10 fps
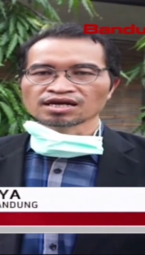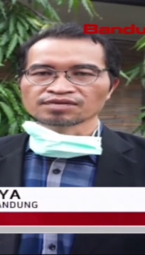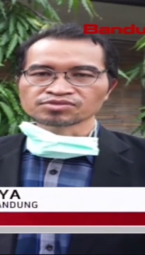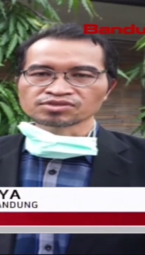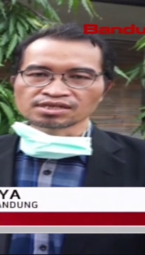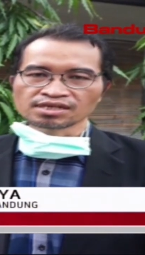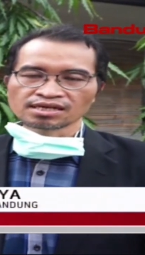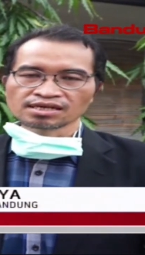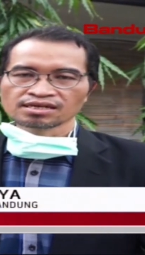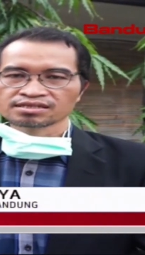
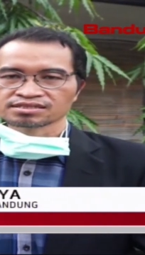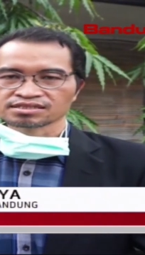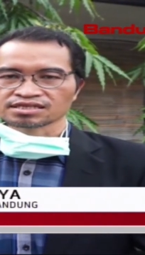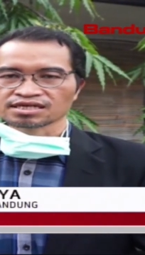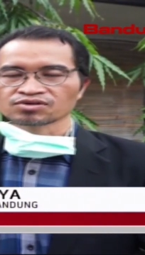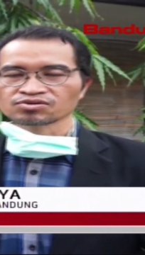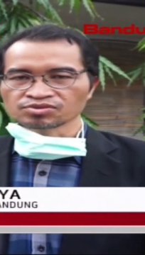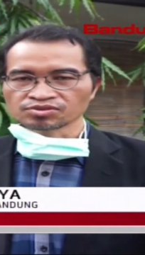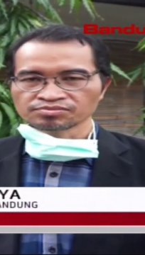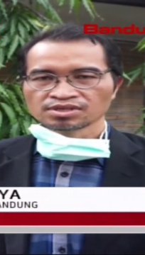Alhamdulillah secara
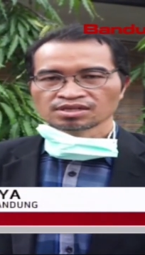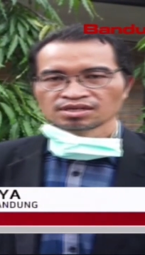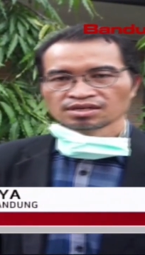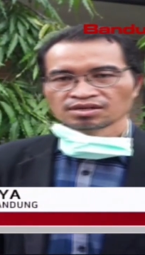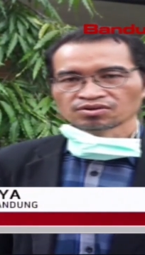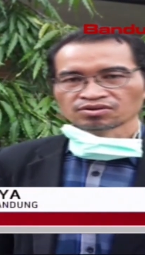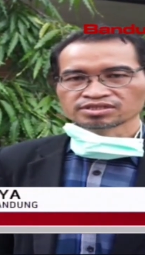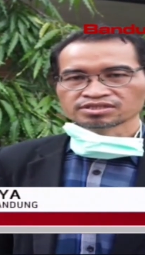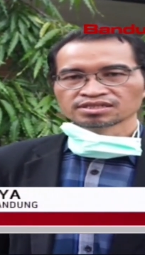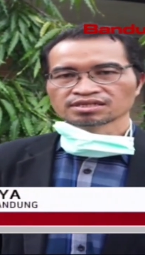umum
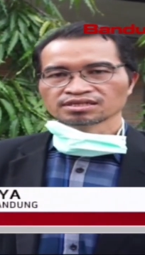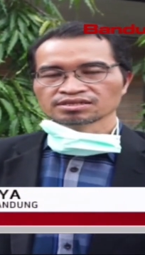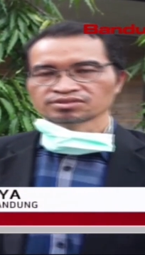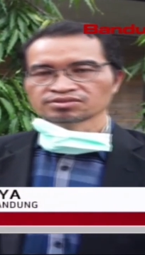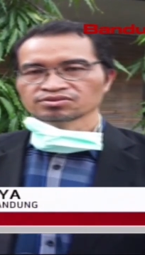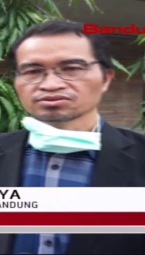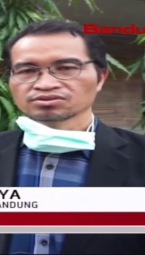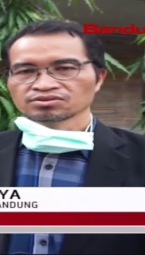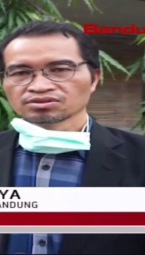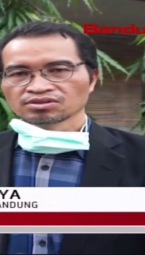logistik
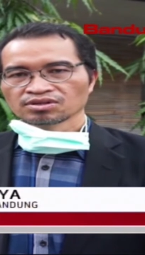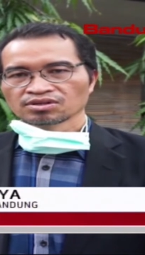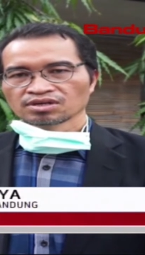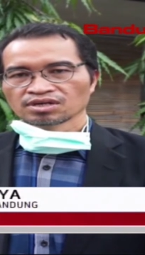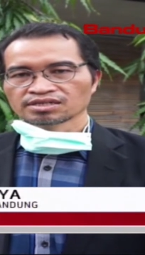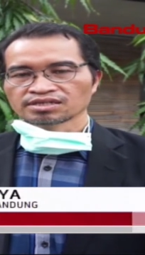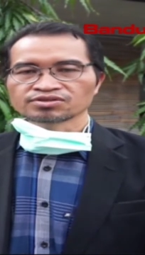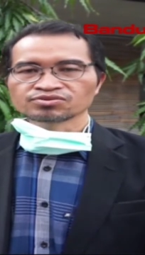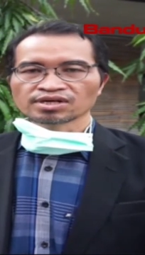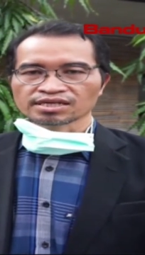itu
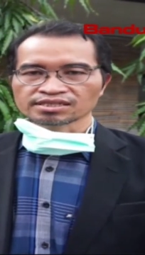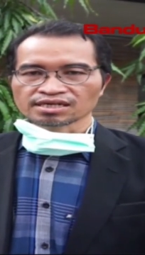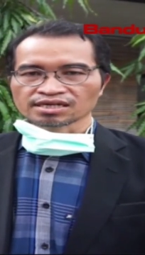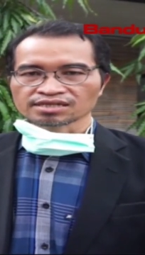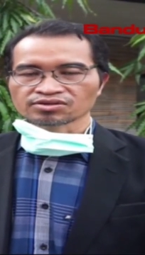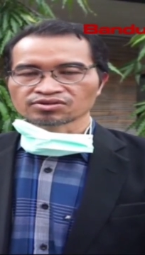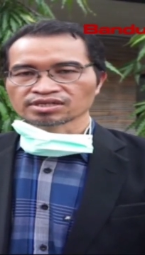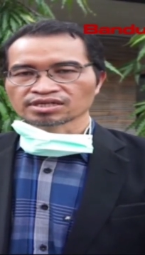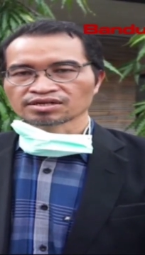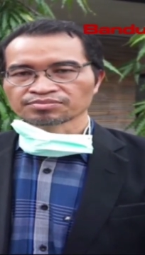ada dua kita
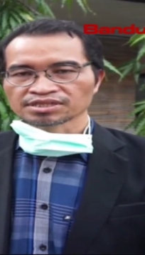kategorikan.